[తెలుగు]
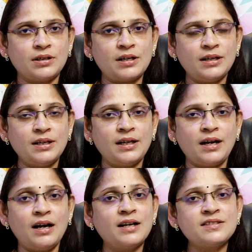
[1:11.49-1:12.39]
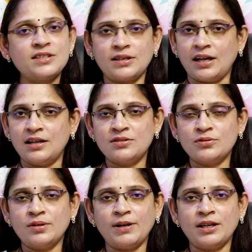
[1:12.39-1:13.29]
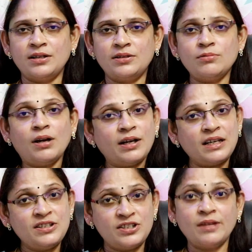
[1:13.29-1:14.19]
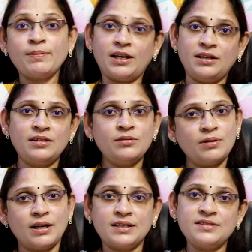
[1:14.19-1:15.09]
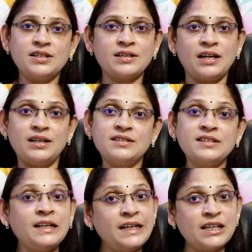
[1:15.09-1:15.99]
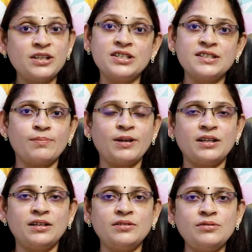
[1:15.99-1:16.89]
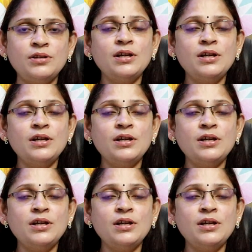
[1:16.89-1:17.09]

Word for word: అట్లానే ఆర్టిస్టిక్ టాలెంట్స్ ఉన్న ప్లానెట్ అంటే ఇచ్చే ప్లానెట్ ఆర్టిస్టిక్ టాలెంట్స్ని ఇండికేట్ చేసే ప్లానెట్